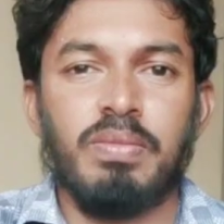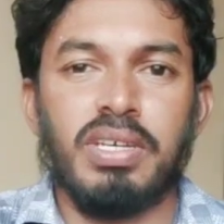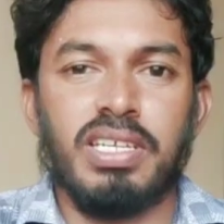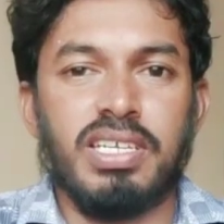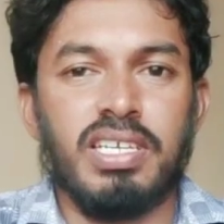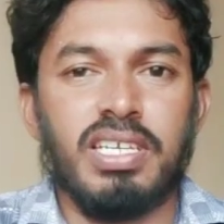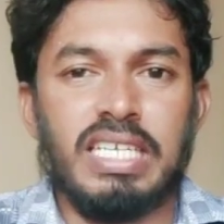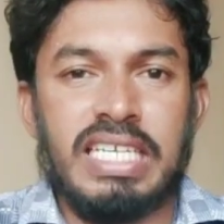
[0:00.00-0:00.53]

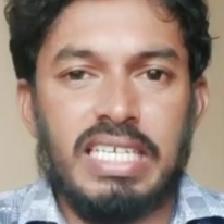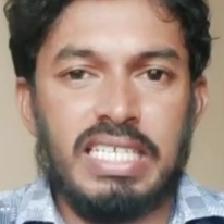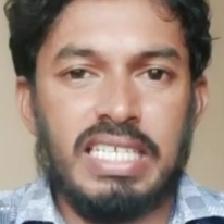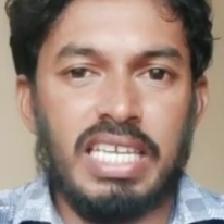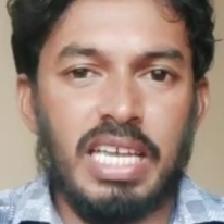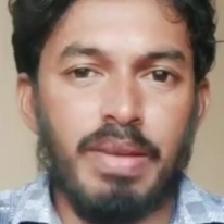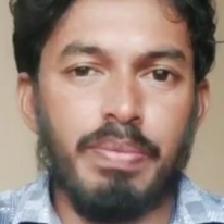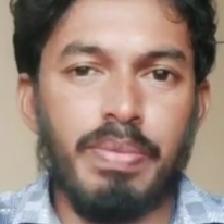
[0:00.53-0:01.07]
మరి
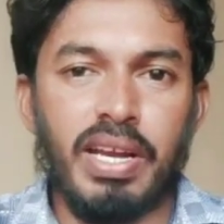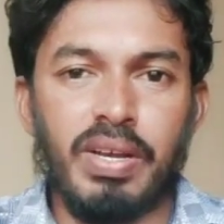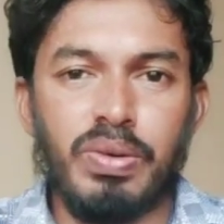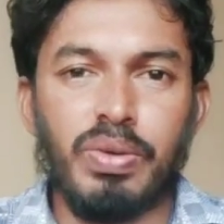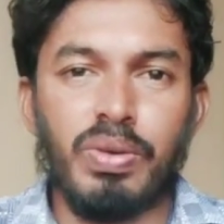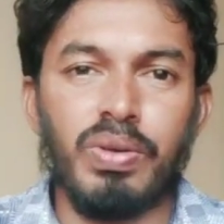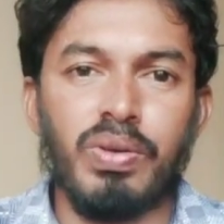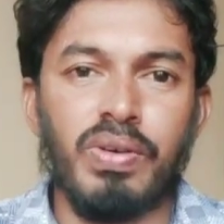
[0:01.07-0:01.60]
ఏసీ ఏ బ్రాండ్
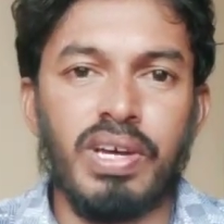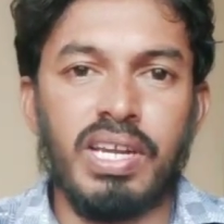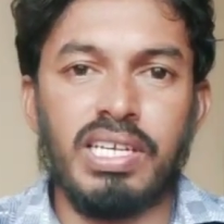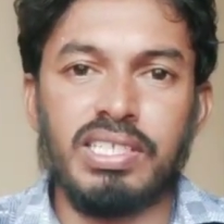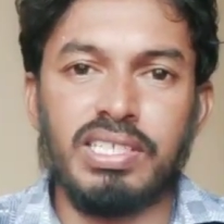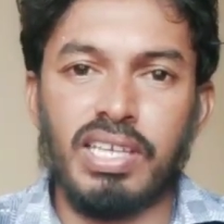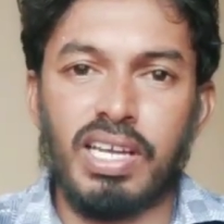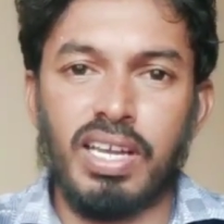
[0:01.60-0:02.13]

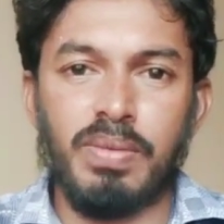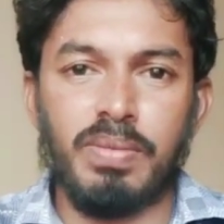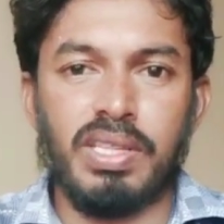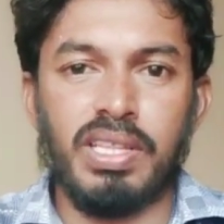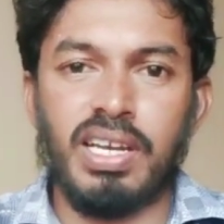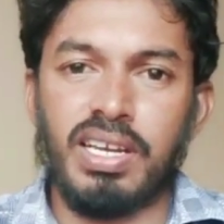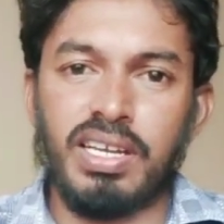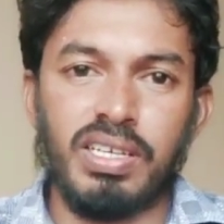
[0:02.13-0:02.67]
కొనుక్కోవాలని
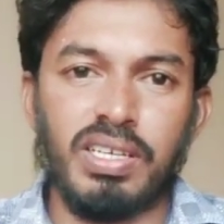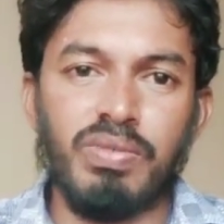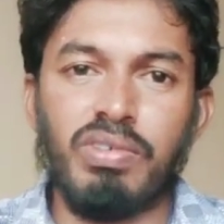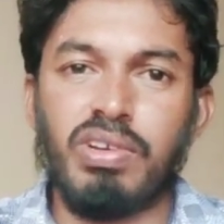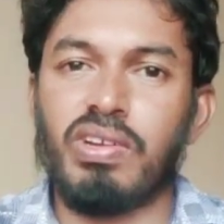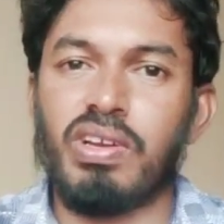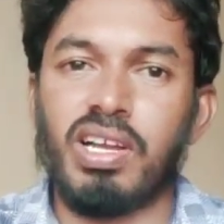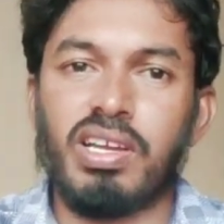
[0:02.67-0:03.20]
చాలామందిని అడగటం
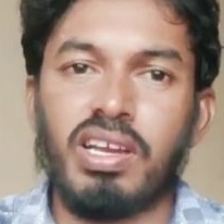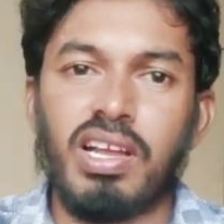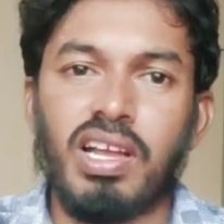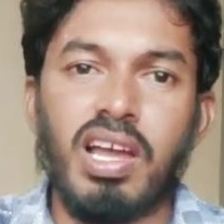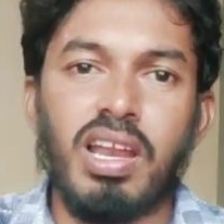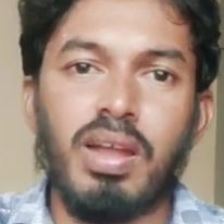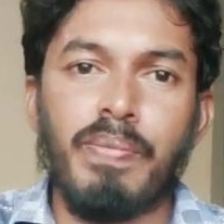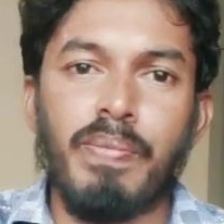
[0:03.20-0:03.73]
వాళ్ళు
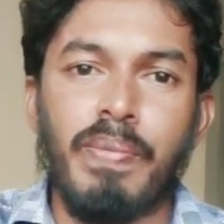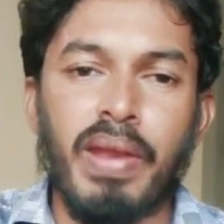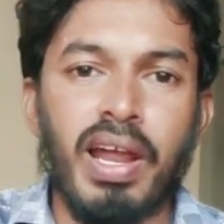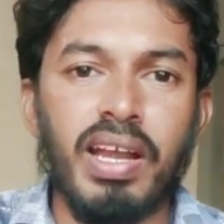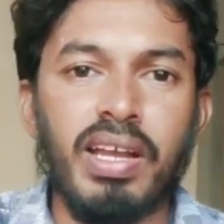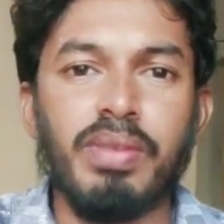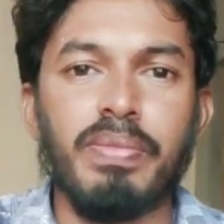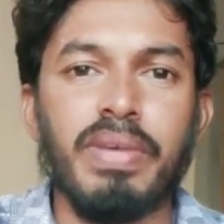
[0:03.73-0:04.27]
రకరకాల
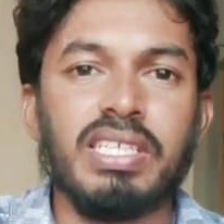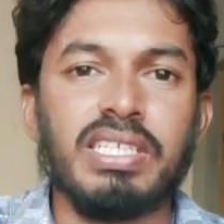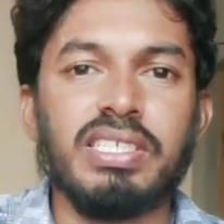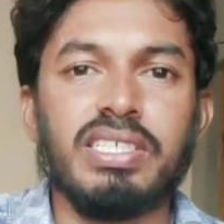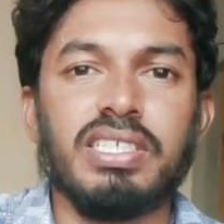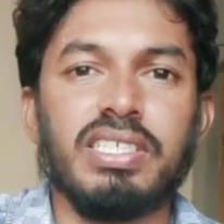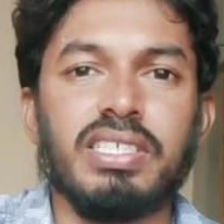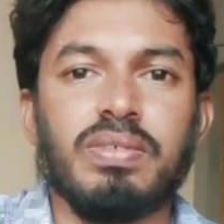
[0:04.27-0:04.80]
బ్రాండ్లు
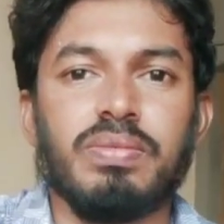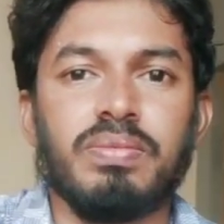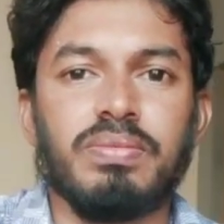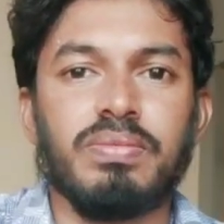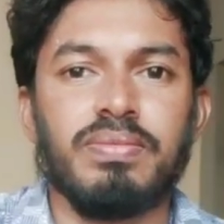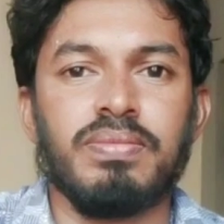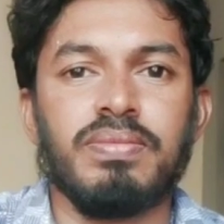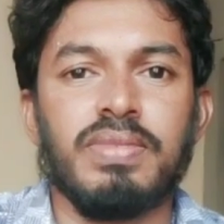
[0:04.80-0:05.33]
మెన్షన్ చేయటం
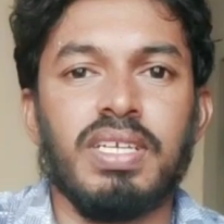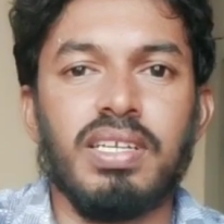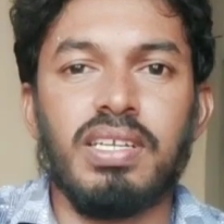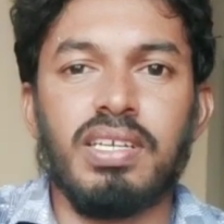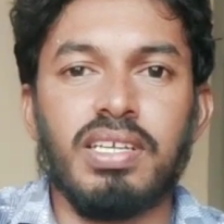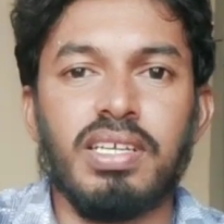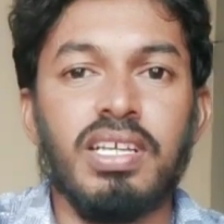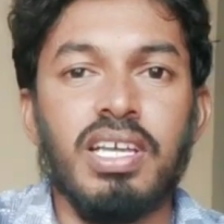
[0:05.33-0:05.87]

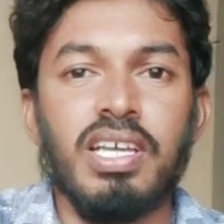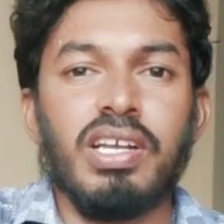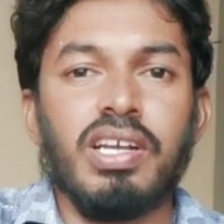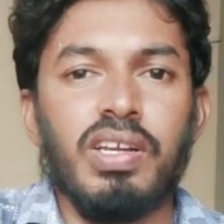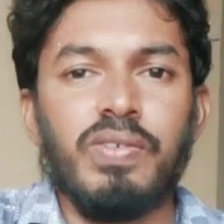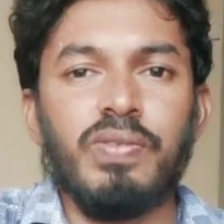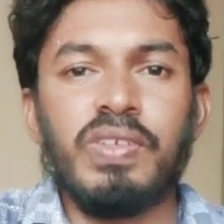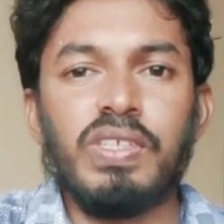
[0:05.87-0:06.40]
అంటే
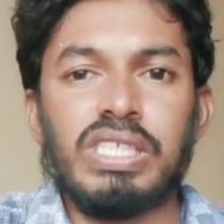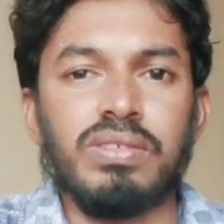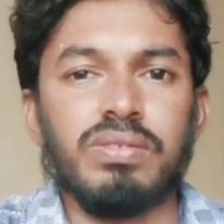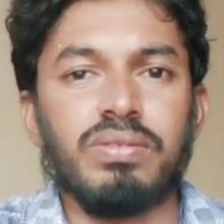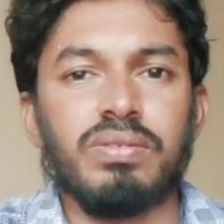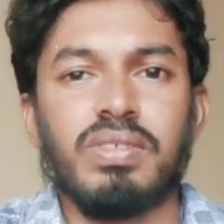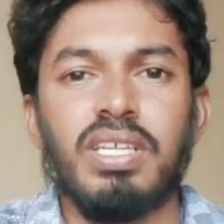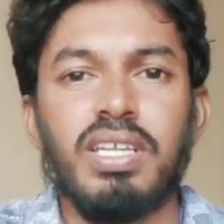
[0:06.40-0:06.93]
కన్ఫ్యూజన్
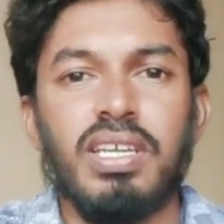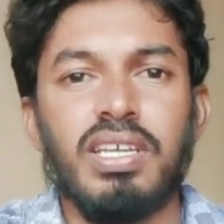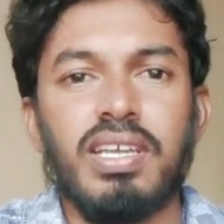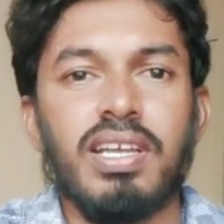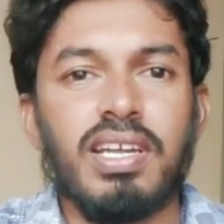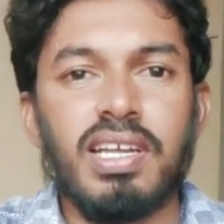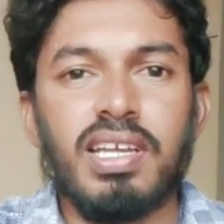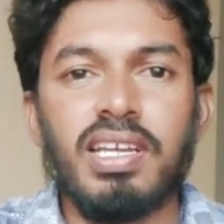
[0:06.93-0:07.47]

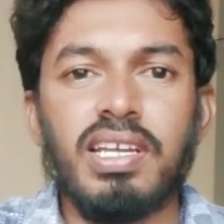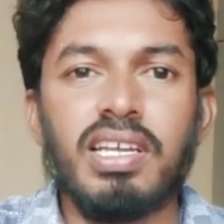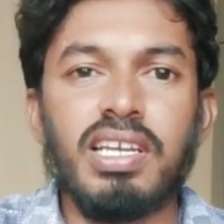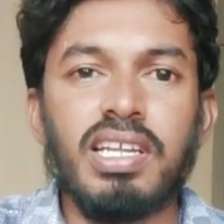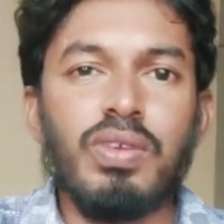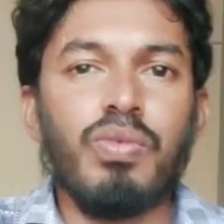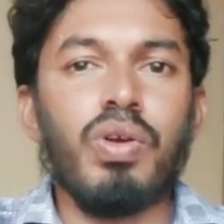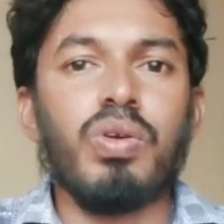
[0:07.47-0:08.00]
ఇక్కడ
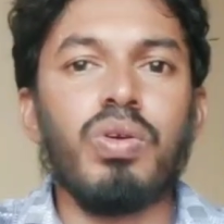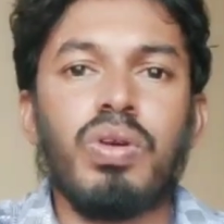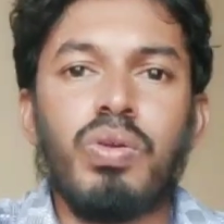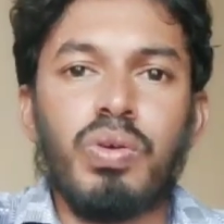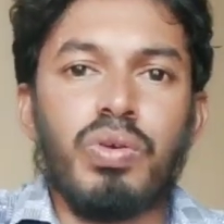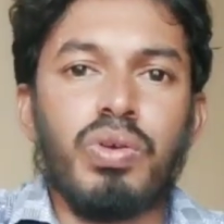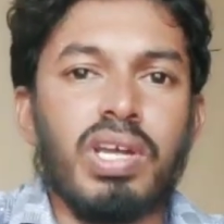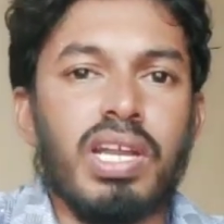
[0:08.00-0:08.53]
ఏంటంటే
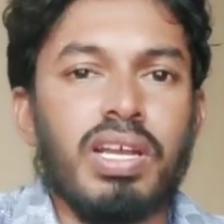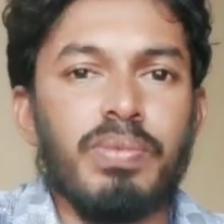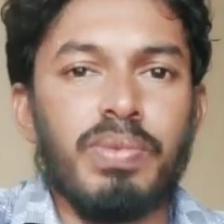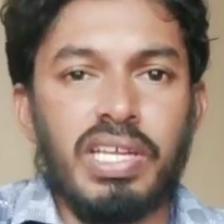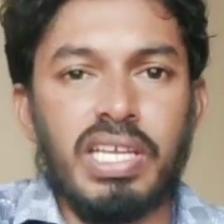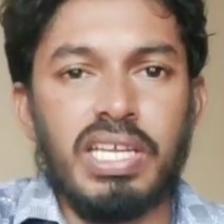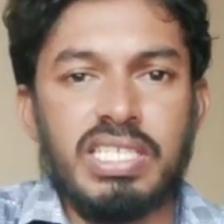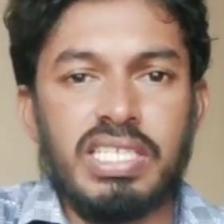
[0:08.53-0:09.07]
ఒక్కొక్కరు ఒక్కొక్క
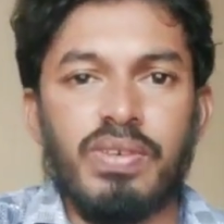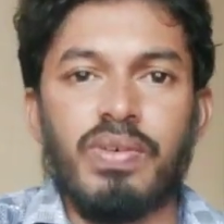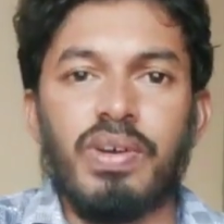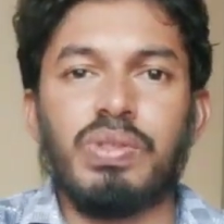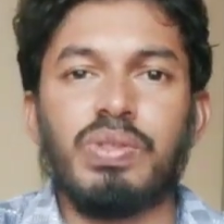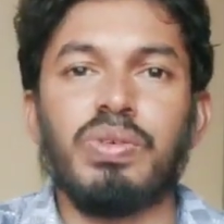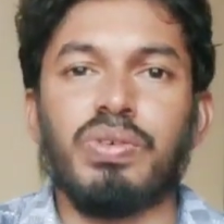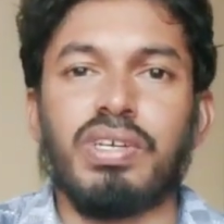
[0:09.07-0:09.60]
రకమైన ఏసీని
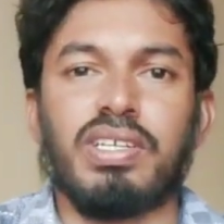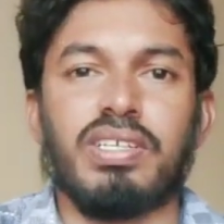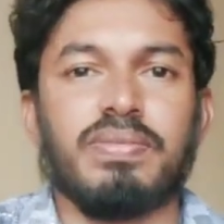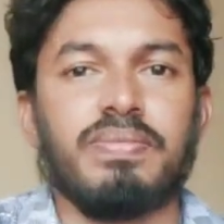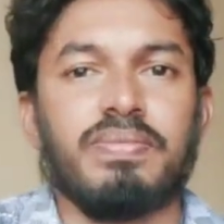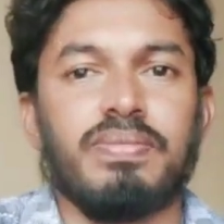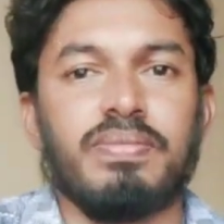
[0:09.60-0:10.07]
వాడుతూ ఉంటారు